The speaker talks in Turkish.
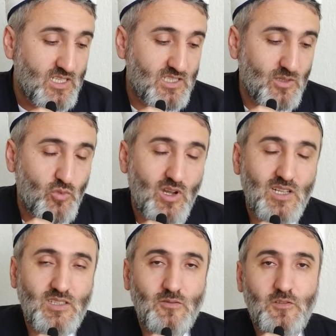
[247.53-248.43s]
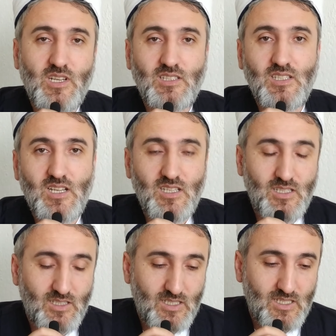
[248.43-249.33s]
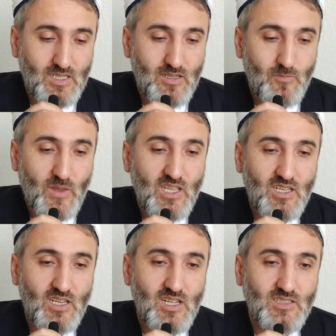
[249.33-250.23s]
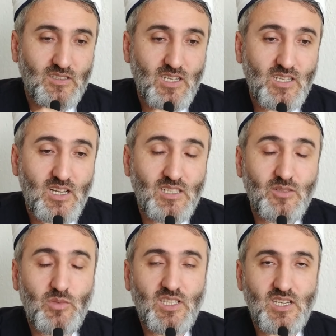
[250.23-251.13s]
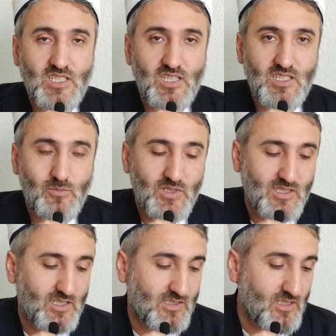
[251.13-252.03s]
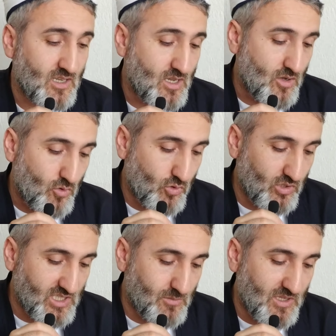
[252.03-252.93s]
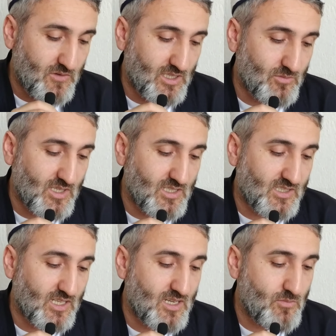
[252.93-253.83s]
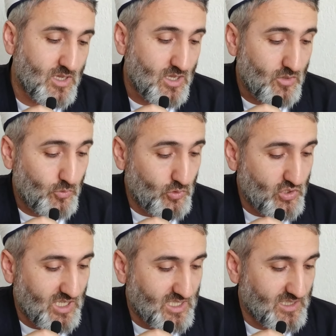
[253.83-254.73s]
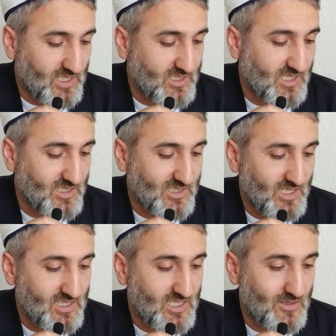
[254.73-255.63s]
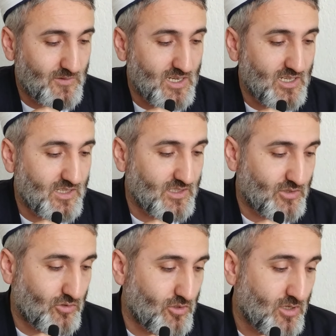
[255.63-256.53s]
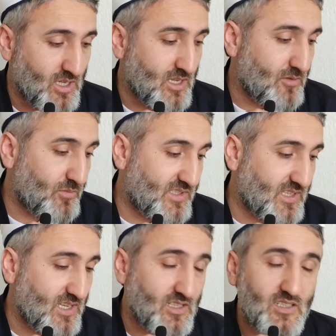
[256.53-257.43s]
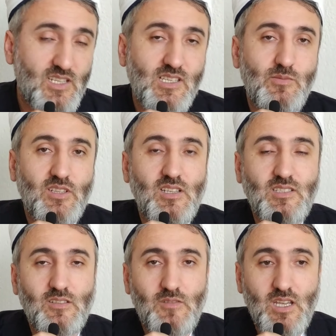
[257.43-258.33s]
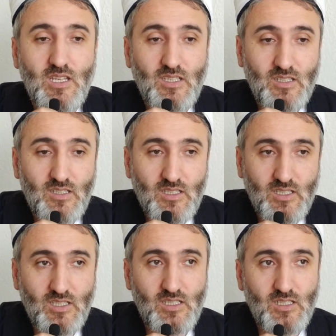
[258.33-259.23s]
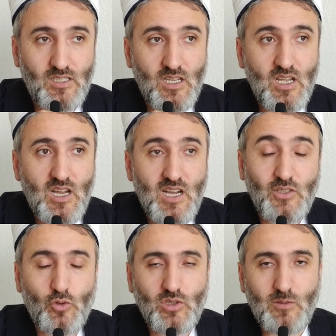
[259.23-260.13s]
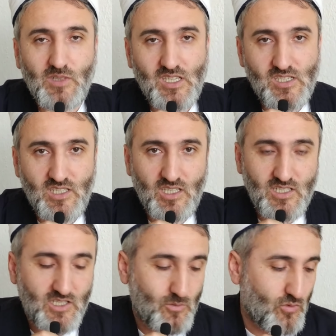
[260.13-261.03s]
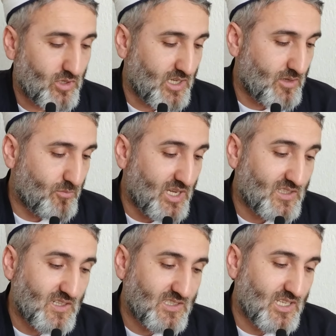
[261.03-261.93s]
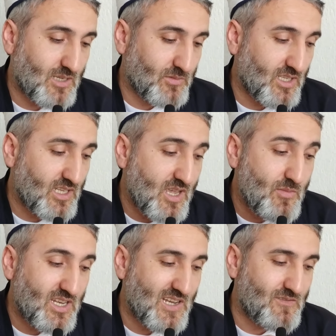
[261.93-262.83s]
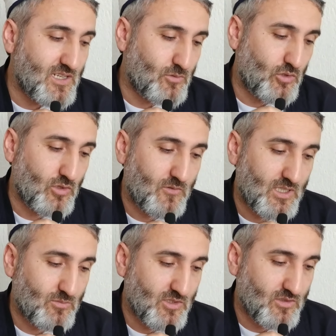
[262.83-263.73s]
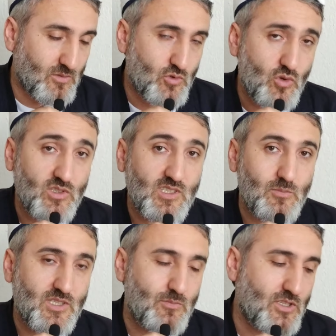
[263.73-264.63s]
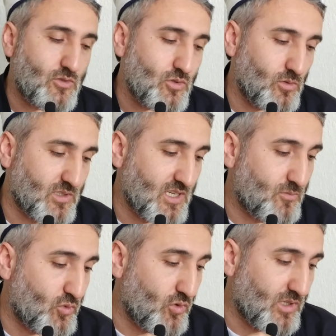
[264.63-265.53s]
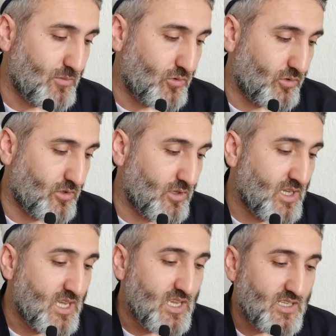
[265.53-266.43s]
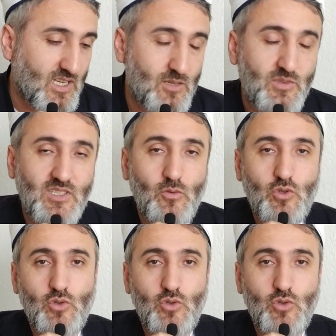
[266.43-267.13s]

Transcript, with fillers: İşte bu altın Fırat'ın e, nehrinin altından altın bir daha çıkacak meselesi. Onu da şimdi Efendimiz Aleyhisselam üç şekilde kısa kısa hadis-i şeriflerle anlatıyor. Bize ne zaman, nasıl ve e, hangi ortamda gerçekleşecek bu olay? Mehdi Aleyhisselam'dan hemen evvel diyor Efendimiz Aleyhisselam. Çok kısa bir zaman önce olacak bu olay buyuruyor. Yani biz de 3.